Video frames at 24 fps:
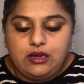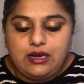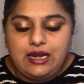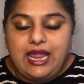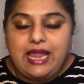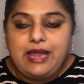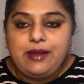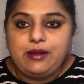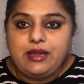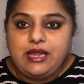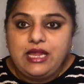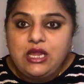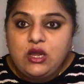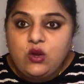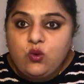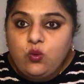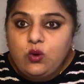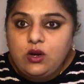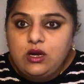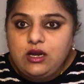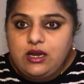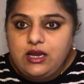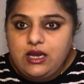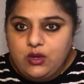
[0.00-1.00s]
लाइक
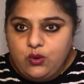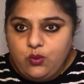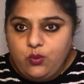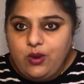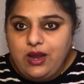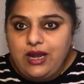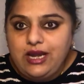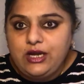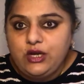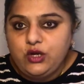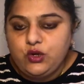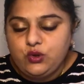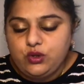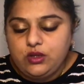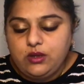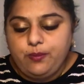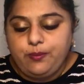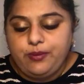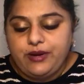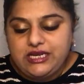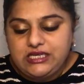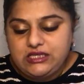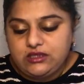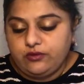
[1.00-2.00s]
इक्वल इक्वल टू द
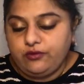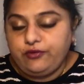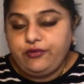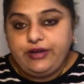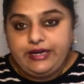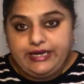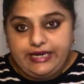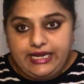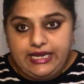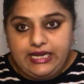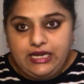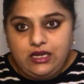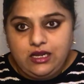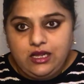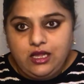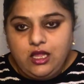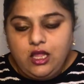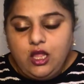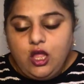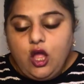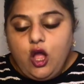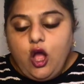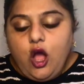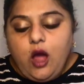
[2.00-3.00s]
ब्रेस्ट फीडिंग
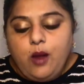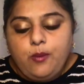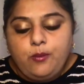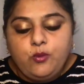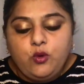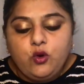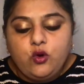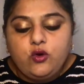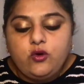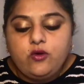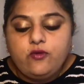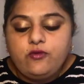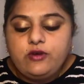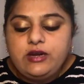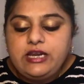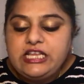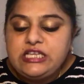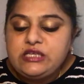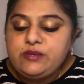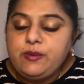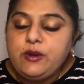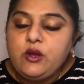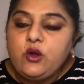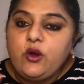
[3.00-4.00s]
और मोर ओवर
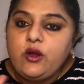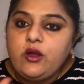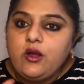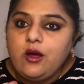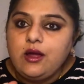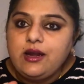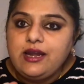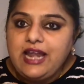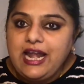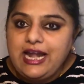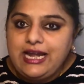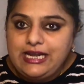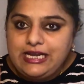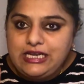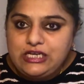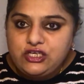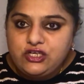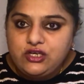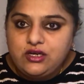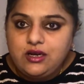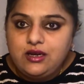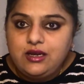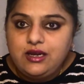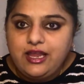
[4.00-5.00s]
इसमें कोई और
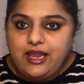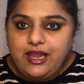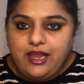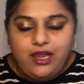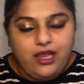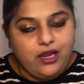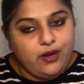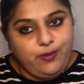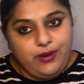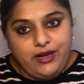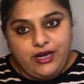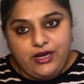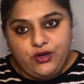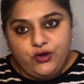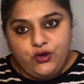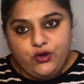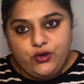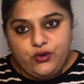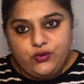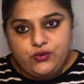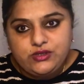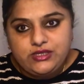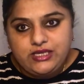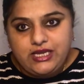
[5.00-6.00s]
एडिशनल एयर भी
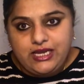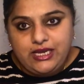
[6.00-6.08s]
इंट्रोड्यूस